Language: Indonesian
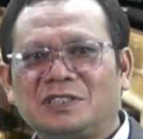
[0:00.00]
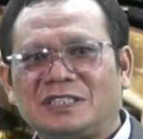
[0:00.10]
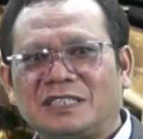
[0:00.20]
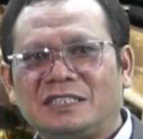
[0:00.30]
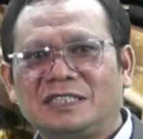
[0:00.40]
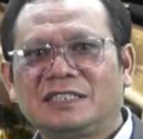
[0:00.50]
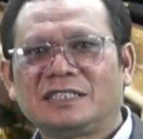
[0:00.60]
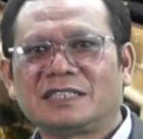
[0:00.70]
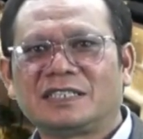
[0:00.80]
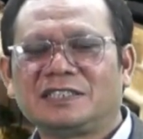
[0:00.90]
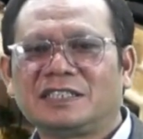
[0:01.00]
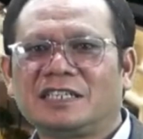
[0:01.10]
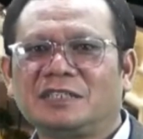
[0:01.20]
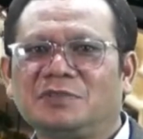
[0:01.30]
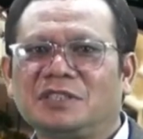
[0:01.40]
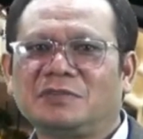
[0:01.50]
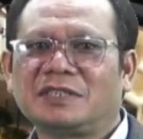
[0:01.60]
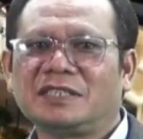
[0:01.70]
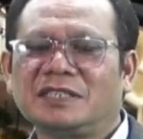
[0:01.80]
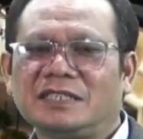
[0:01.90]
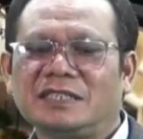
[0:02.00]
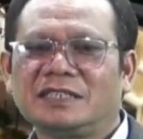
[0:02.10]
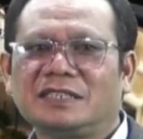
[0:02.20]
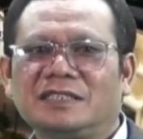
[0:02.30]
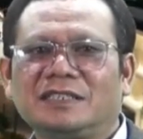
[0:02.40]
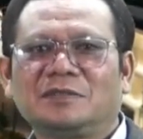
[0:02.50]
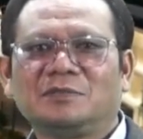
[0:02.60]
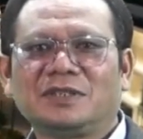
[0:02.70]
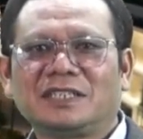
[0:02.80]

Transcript: untuk menjadi gereja lebih mandiri,